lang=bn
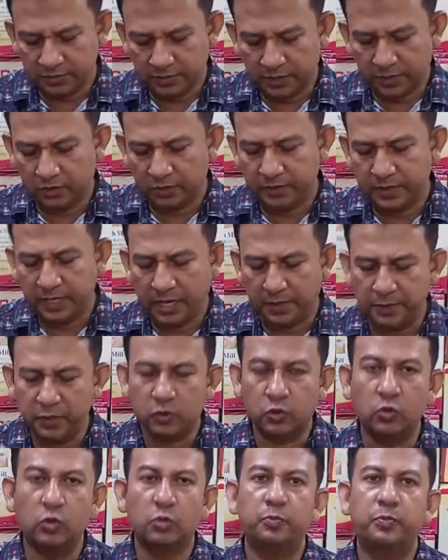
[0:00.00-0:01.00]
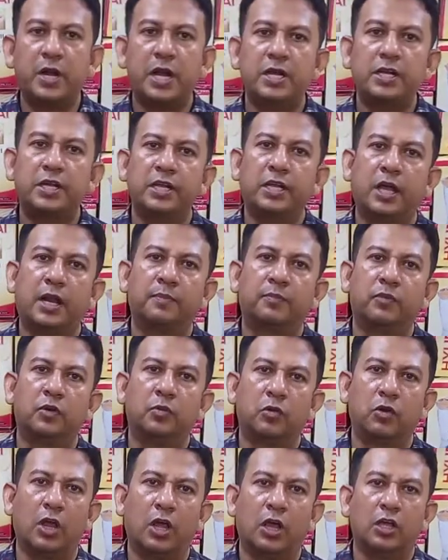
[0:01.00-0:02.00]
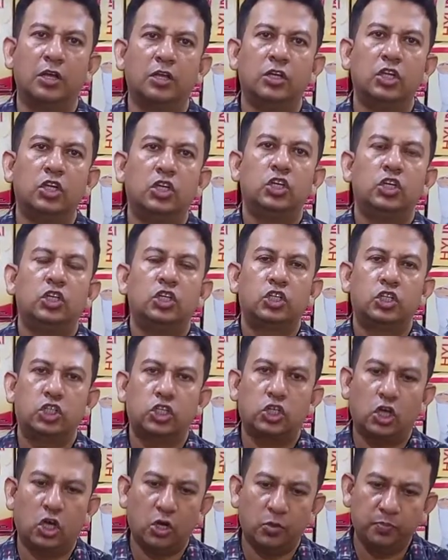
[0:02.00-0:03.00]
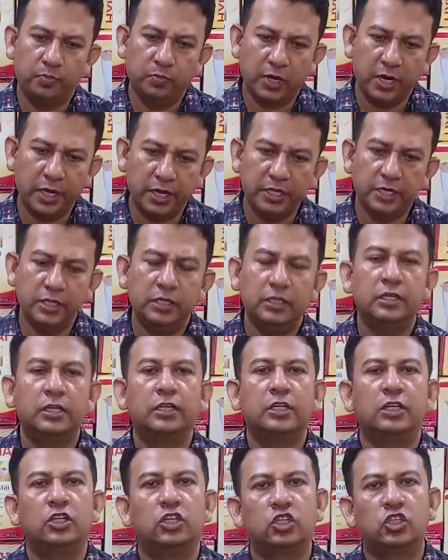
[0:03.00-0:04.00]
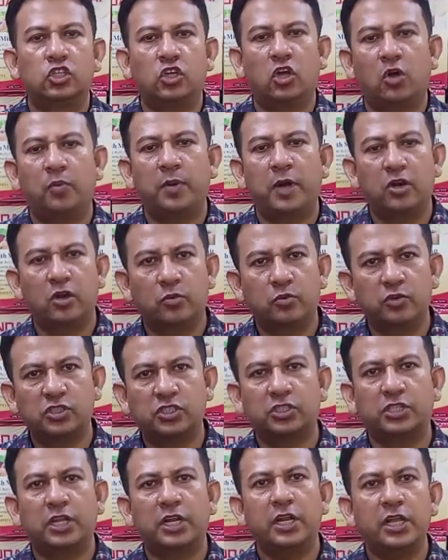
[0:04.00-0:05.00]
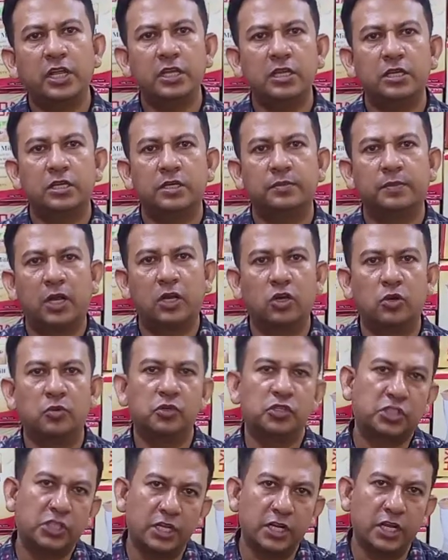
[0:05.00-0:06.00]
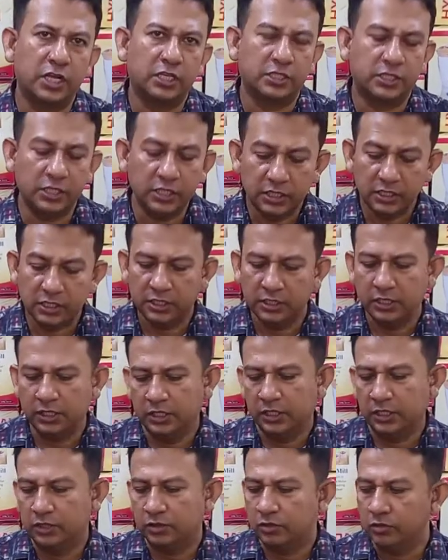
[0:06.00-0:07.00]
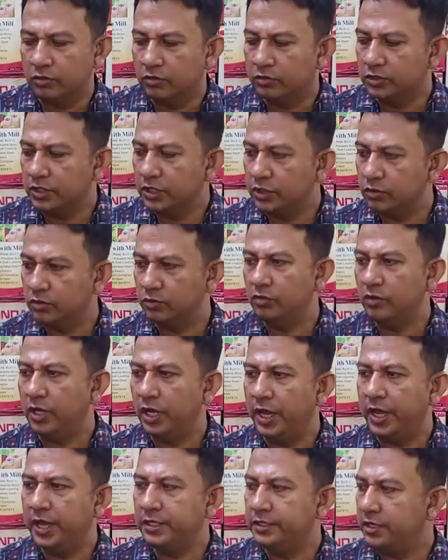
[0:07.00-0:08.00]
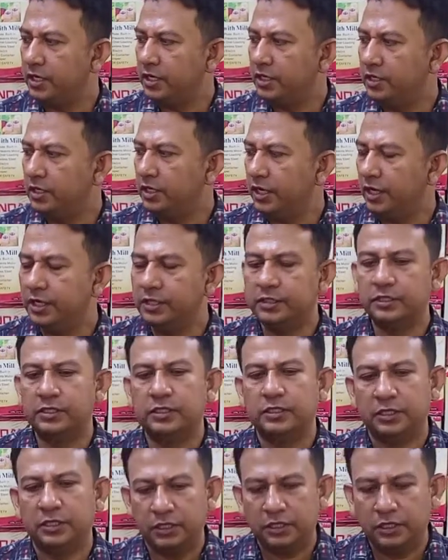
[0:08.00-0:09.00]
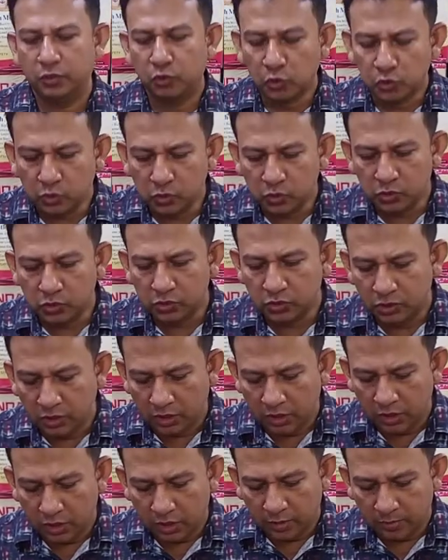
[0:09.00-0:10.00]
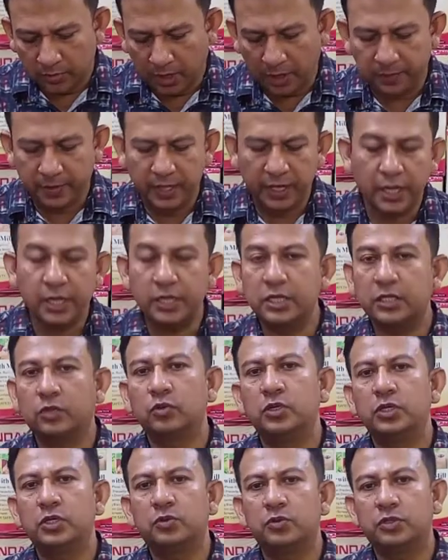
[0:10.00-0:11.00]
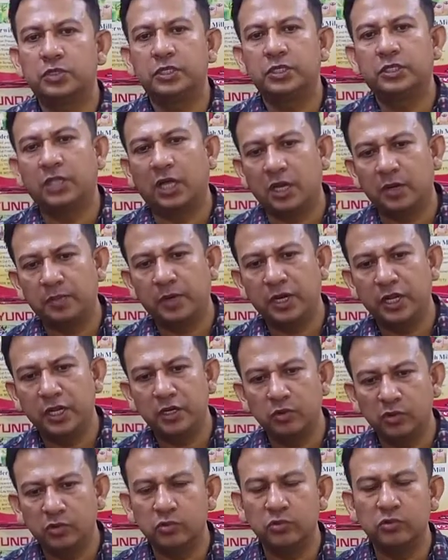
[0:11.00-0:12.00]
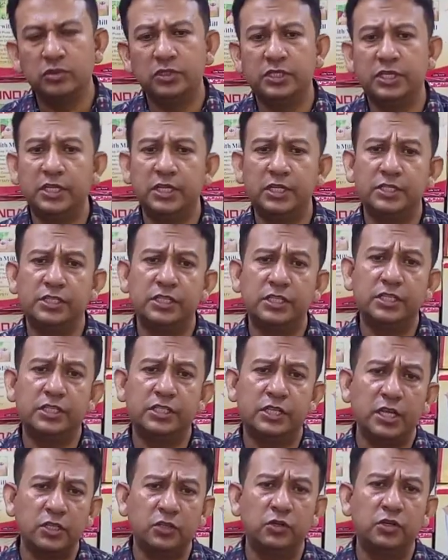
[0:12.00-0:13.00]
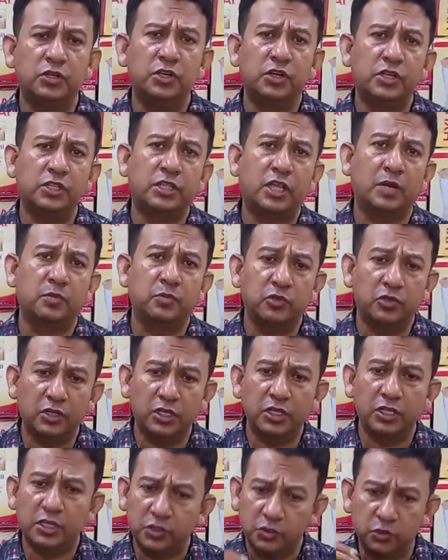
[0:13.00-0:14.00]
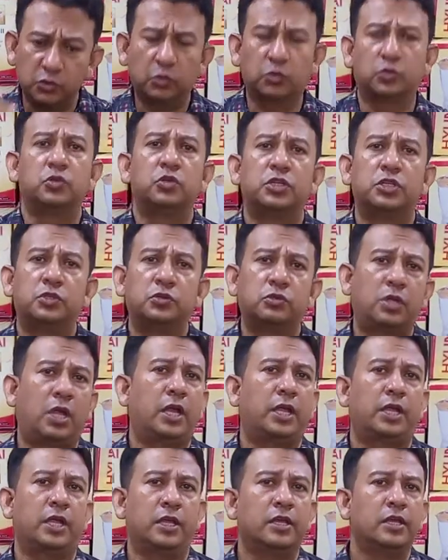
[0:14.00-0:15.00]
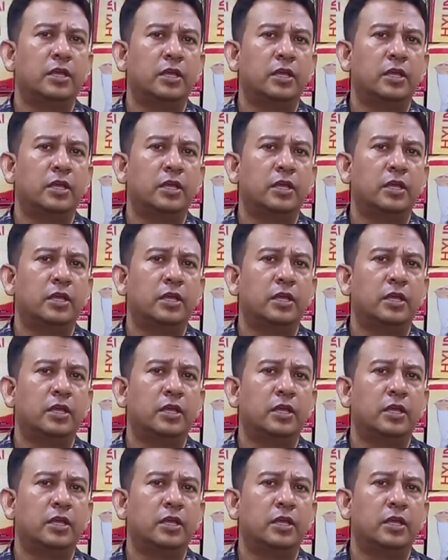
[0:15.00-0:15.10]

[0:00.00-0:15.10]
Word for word: ভালো হবে আমি কোনো ব্র্যান্ডকে খারাপ বলবো না সবাই সবাই অবস্থানেই ভালো অবস্থানে আছে তো যেহেতু এইচ অ্যান্ড এস নতুনভাবে এটা তৈরি করছে তার মানে নতুন যে জিনিসটাই তৈরি হয় তার মধ্যেই কিছু নতুন কিছু থাকে